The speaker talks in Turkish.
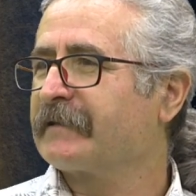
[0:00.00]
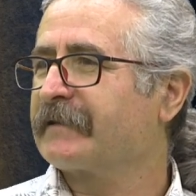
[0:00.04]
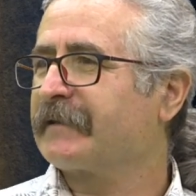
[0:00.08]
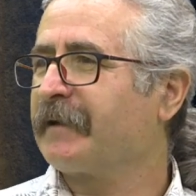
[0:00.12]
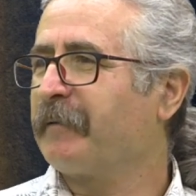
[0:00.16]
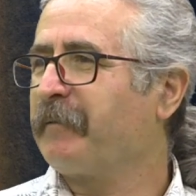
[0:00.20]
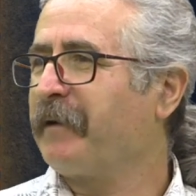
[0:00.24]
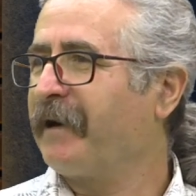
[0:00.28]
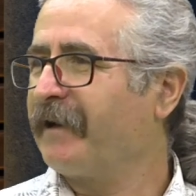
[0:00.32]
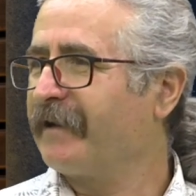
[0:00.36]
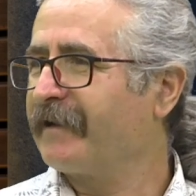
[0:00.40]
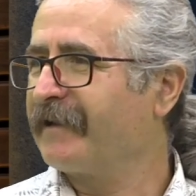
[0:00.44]

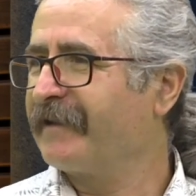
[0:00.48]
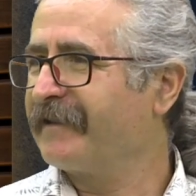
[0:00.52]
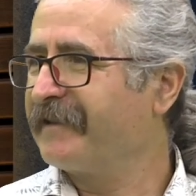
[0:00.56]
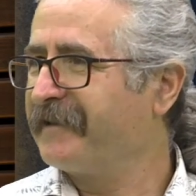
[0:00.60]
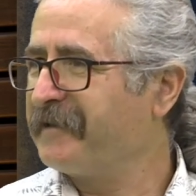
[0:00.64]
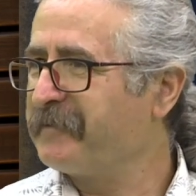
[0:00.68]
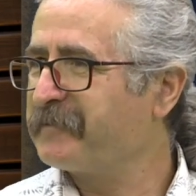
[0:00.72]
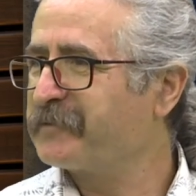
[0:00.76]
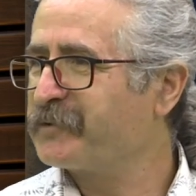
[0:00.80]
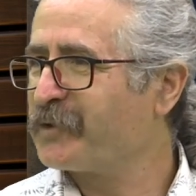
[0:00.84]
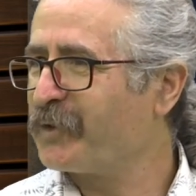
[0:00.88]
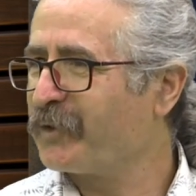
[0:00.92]
sabahleyin
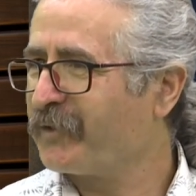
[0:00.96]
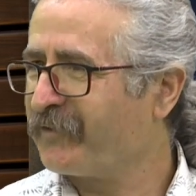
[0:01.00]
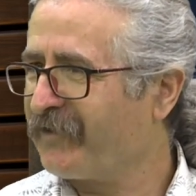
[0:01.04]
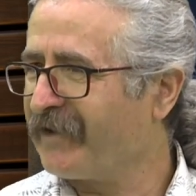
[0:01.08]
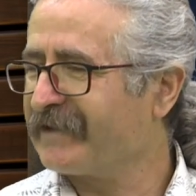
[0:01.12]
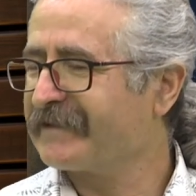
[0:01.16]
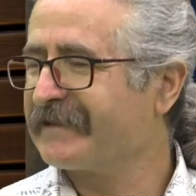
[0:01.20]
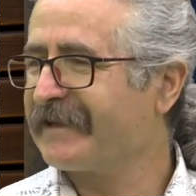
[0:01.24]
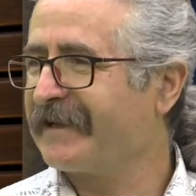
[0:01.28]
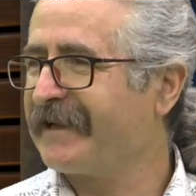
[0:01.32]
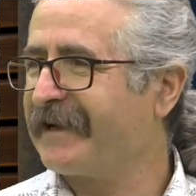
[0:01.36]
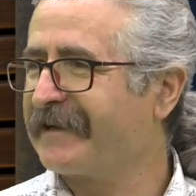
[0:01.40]
değil mi? Çok
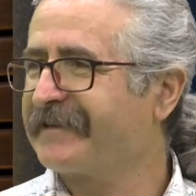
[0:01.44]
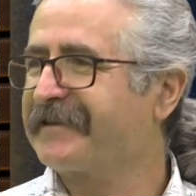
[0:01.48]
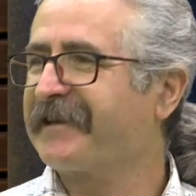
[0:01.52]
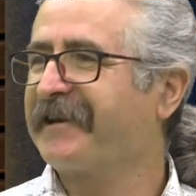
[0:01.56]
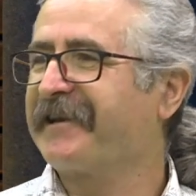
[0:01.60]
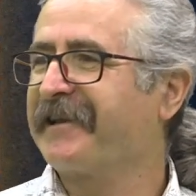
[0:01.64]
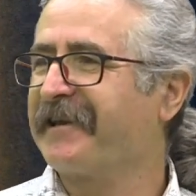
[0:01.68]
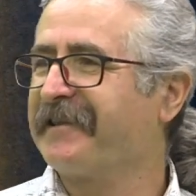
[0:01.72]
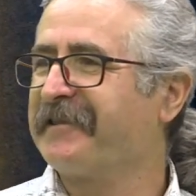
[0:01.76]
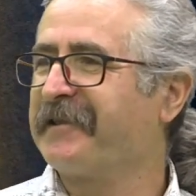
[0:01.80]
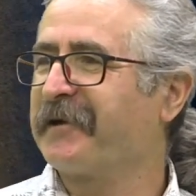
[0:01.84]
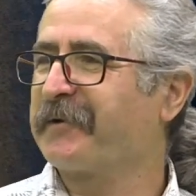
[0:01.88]
fazla
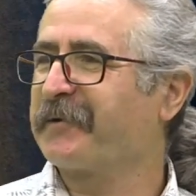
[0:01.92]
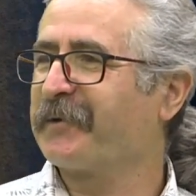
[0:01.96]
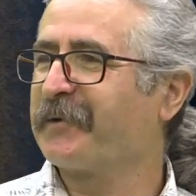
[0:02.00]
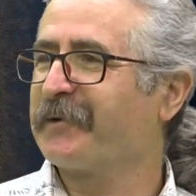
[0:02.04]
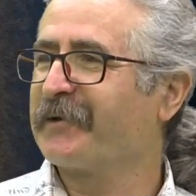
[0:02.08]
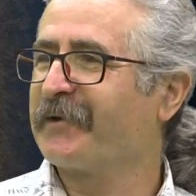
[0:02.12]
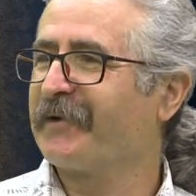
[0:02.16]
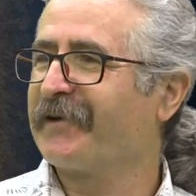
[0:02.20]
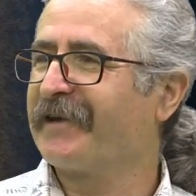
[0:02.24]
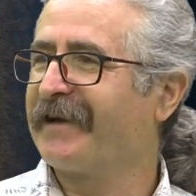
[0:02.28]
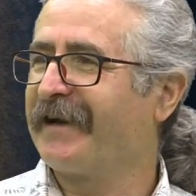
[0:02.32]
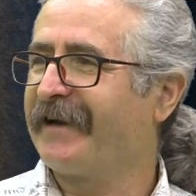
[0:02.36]
erteleyenler evet,
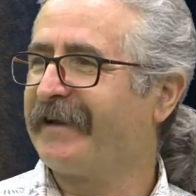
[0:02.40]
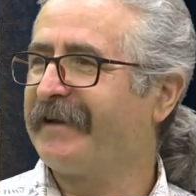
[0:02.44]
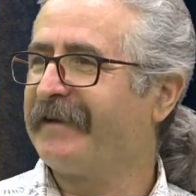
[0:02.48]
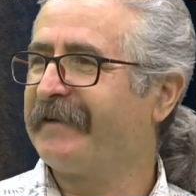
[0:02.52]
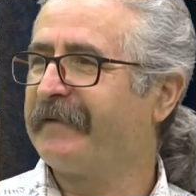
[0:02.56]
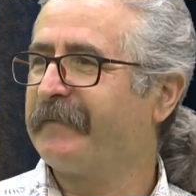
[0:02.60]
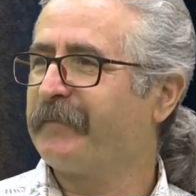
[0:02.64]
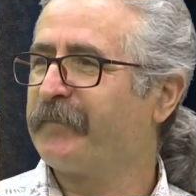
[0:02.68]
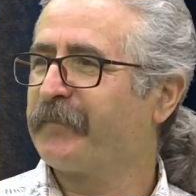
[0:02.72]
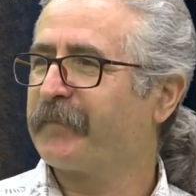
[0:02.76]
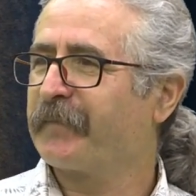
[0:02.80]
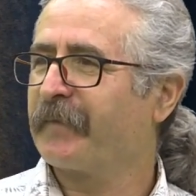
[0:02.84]
oluyor yani.
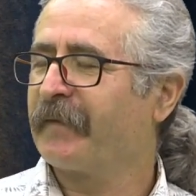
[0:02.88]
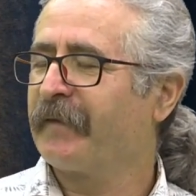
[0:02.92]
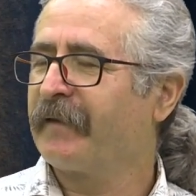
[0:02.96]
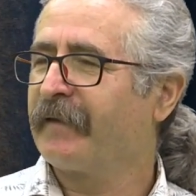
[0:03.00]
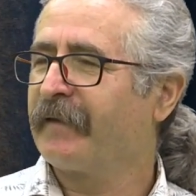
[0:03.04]
Evet, evet.